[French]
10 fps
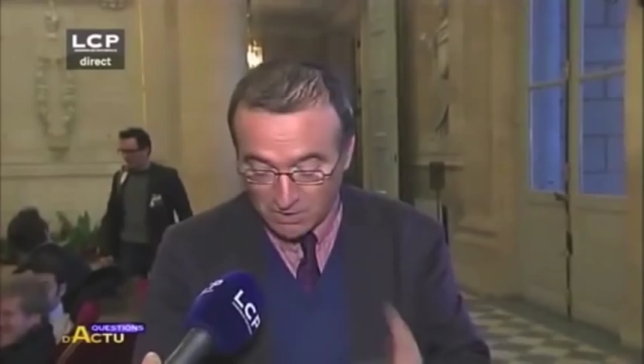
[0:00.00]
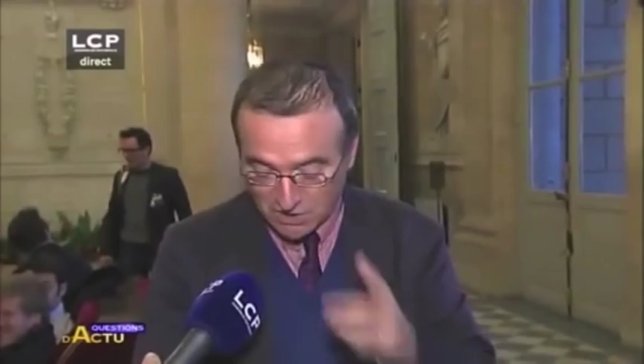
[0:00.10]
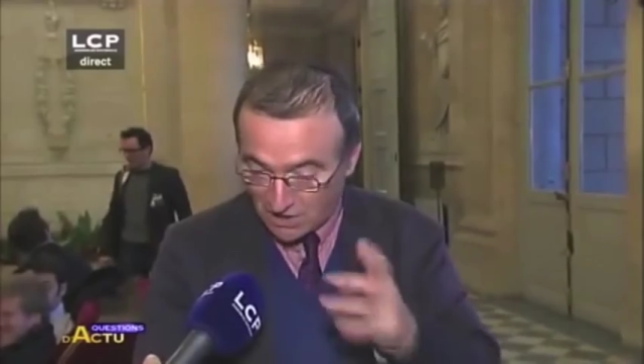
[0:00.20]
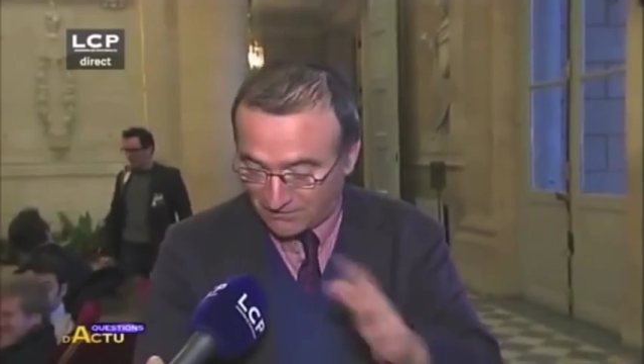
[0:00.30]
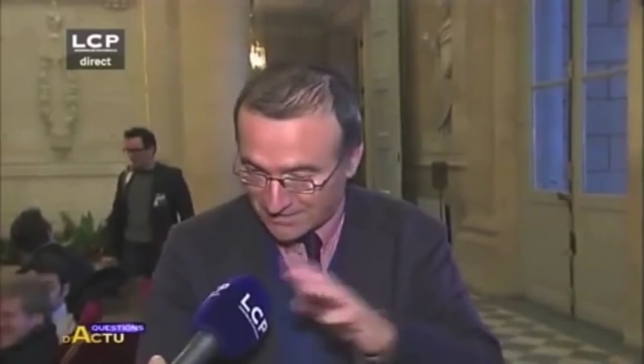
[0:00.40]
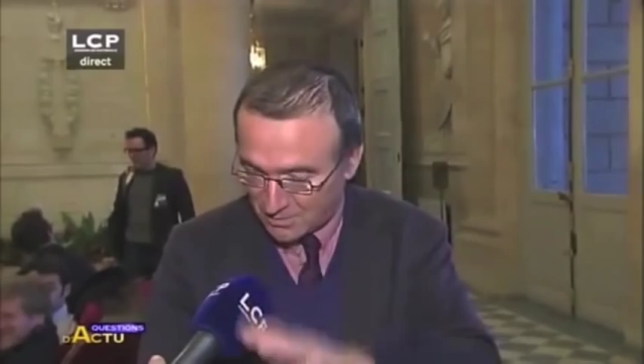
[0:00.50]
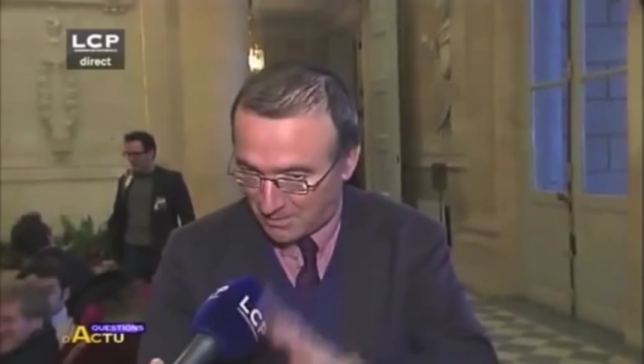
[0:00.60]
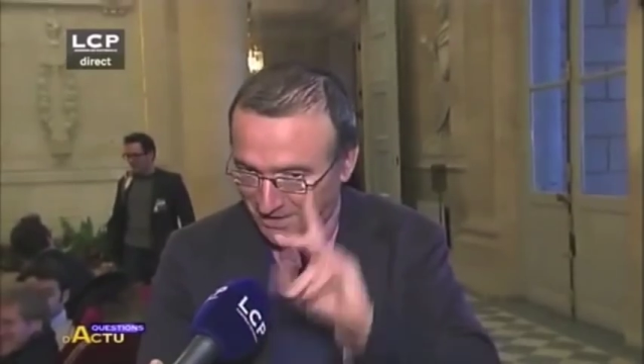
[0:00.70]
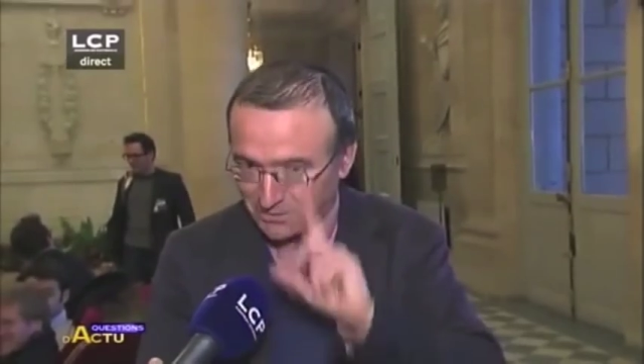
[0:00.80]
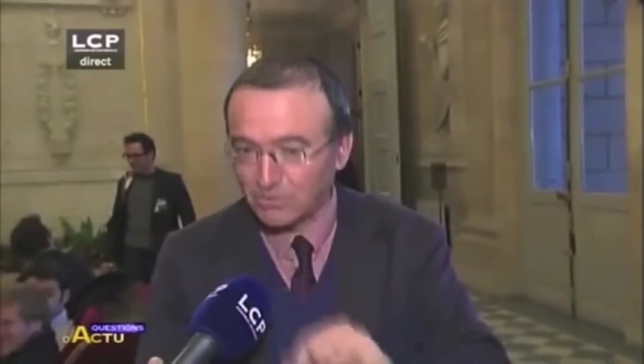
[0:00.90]
Euh, j'ai en face de
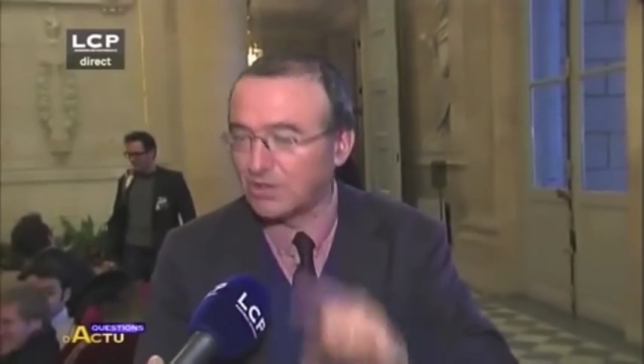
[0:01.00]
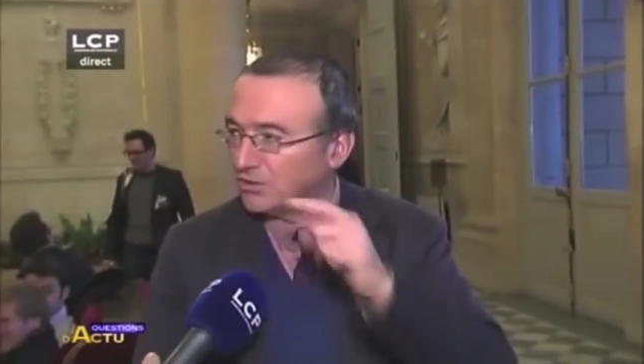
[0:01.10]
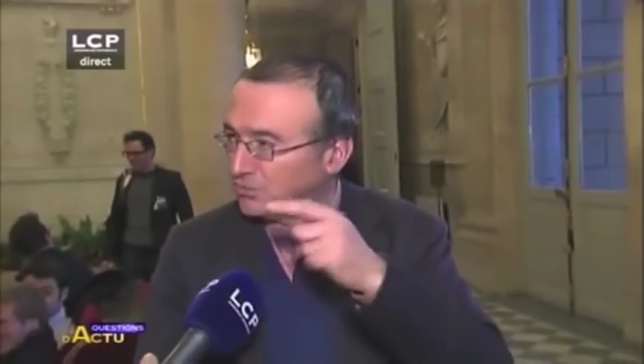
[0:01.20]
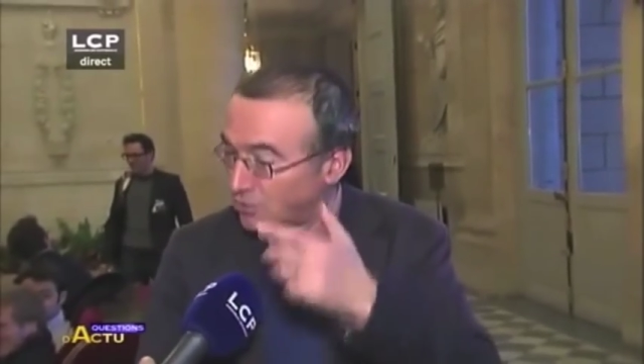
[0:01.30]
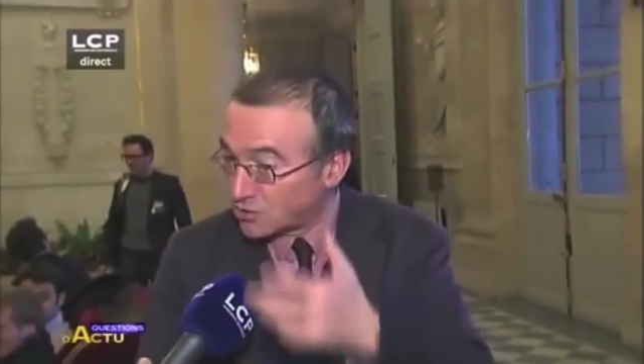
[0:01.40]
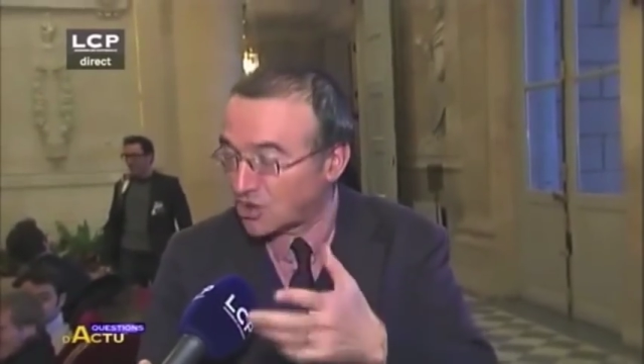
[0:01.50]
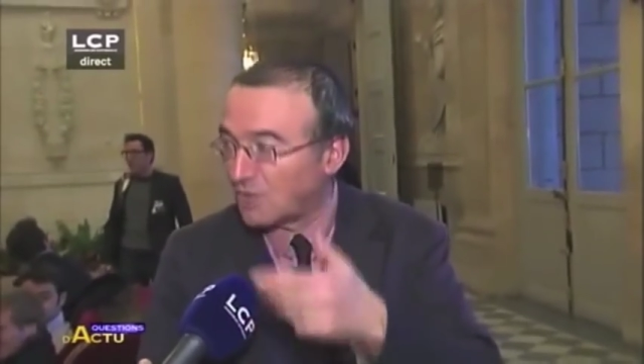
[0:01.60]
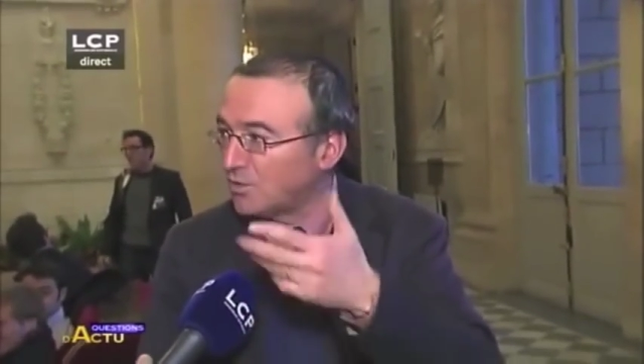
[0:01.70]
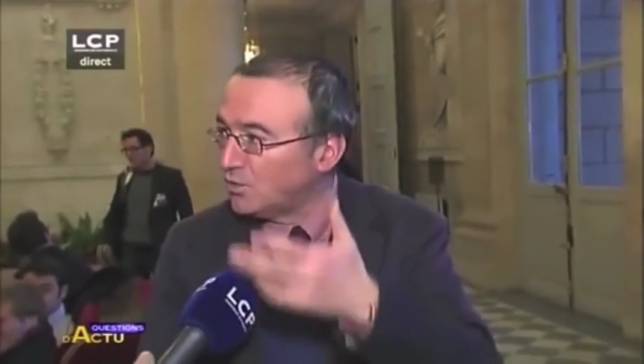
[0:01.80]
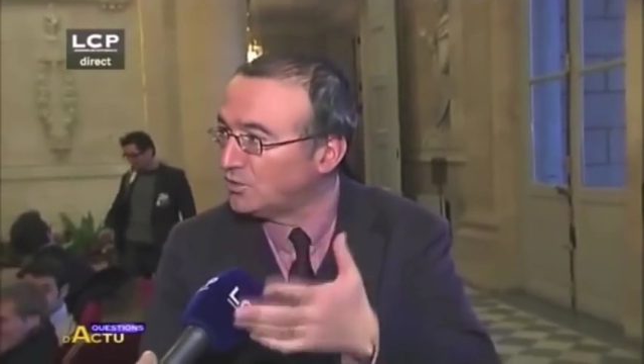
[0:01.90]
moi, pardon, deux
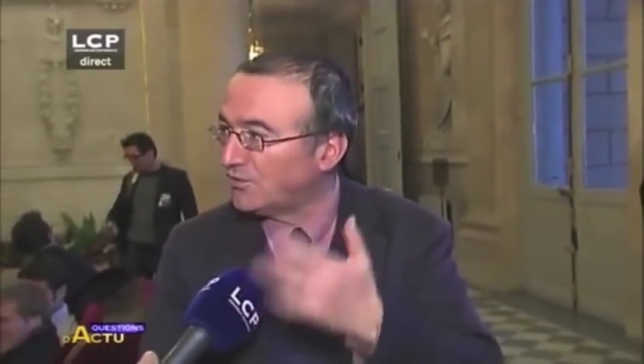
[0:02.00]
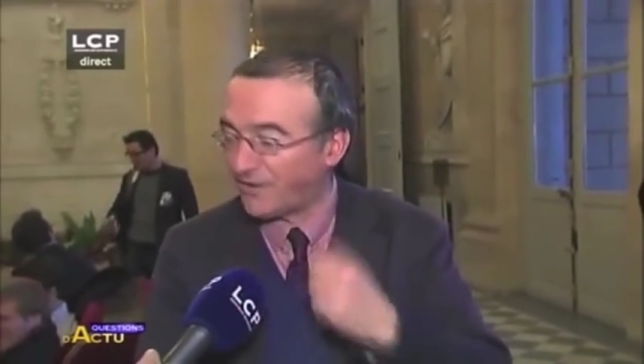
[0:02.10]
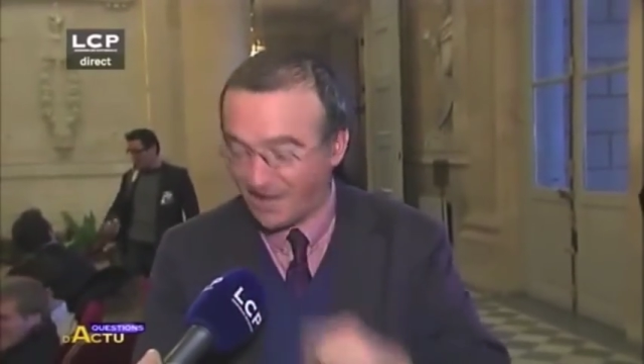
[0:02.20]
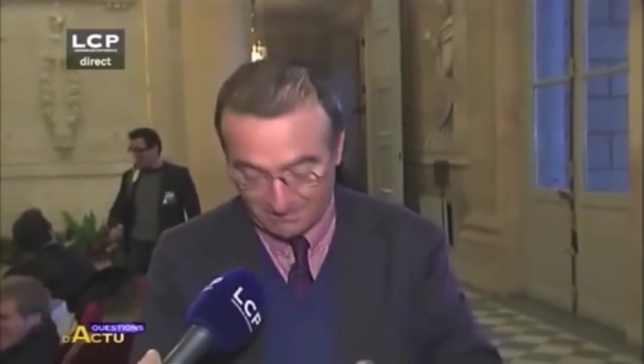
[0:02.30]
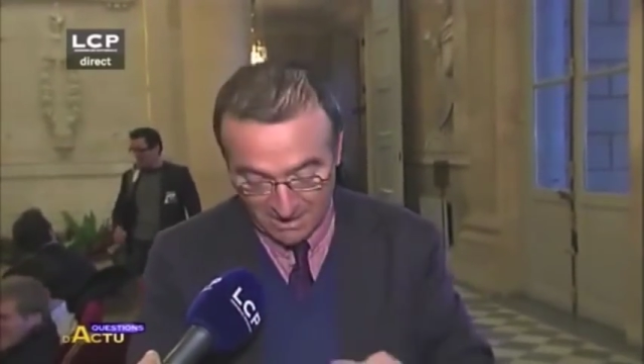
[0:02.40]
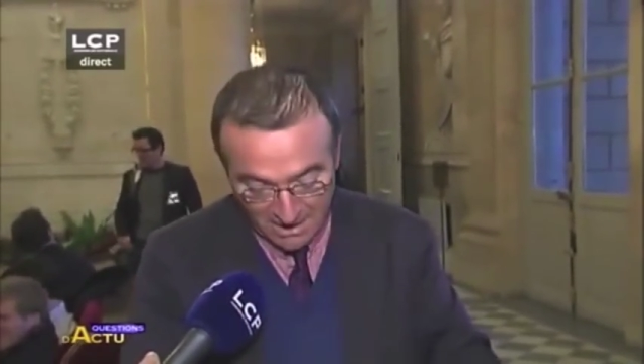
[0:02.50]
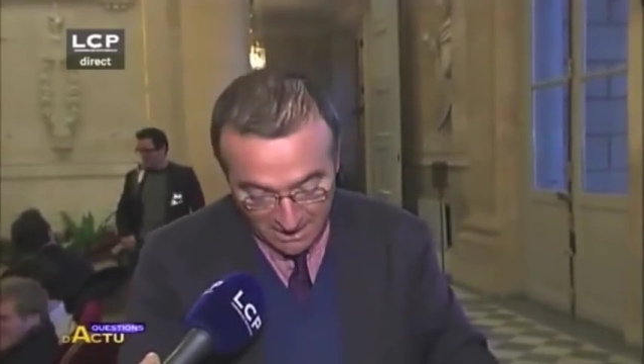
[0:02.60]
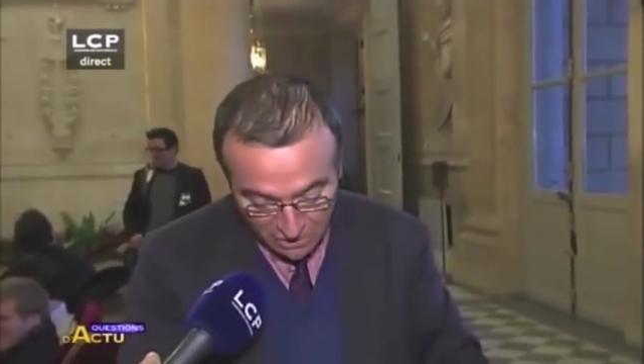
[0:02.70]
hommes ou deux femmes.